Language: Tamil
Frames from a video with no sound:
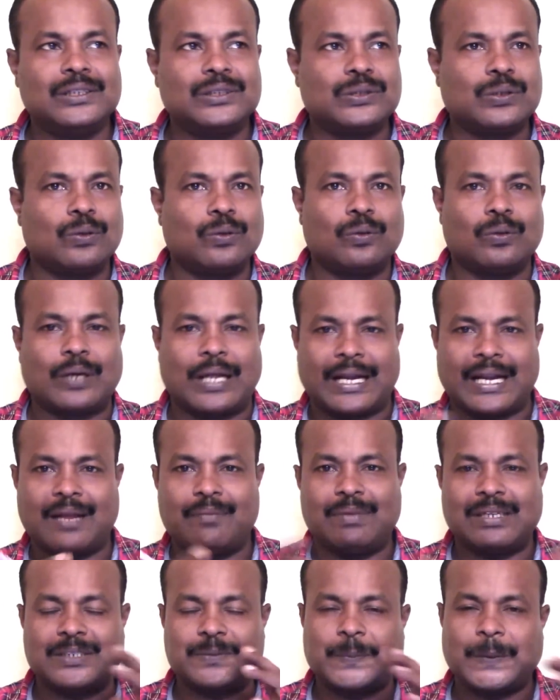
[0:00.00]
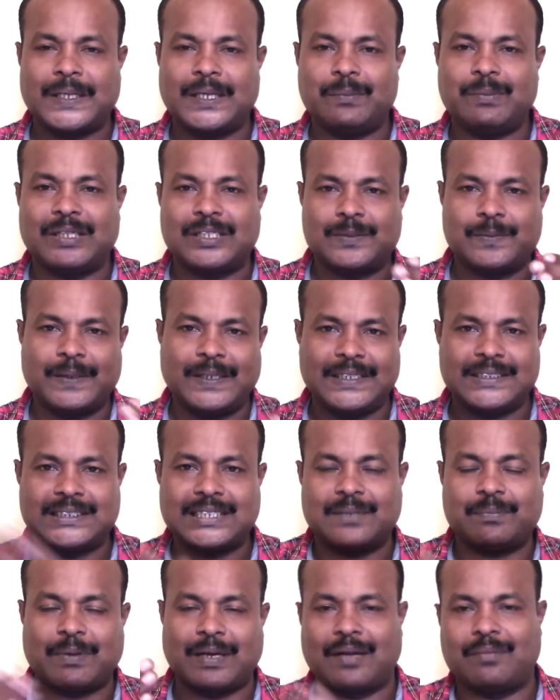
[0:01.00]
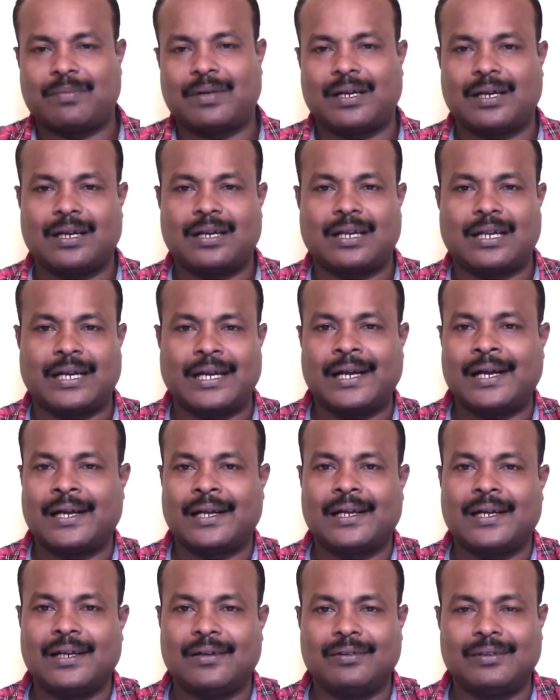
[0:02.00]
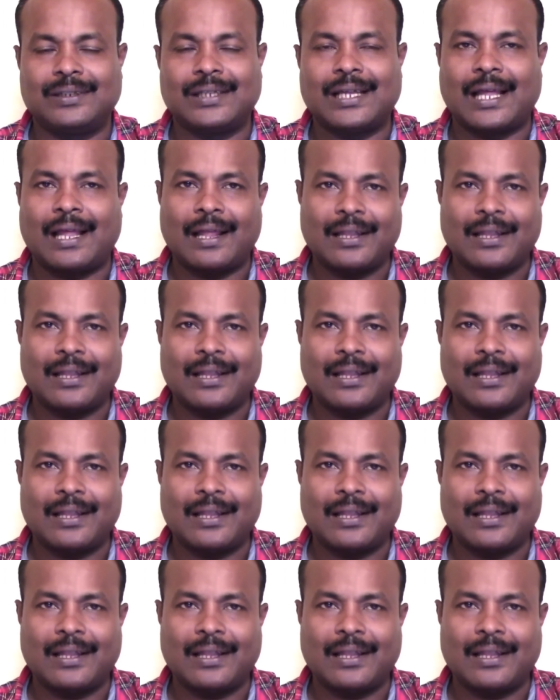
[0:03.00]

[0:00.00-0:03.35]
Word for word: ஸோ நிறைய மிக்ஸ் பண்ணி மிக்ஸ் பண்ணி இன்சர்ட் பண்ண மாதிரிலாம் நிறைய இடங்களில் வந்து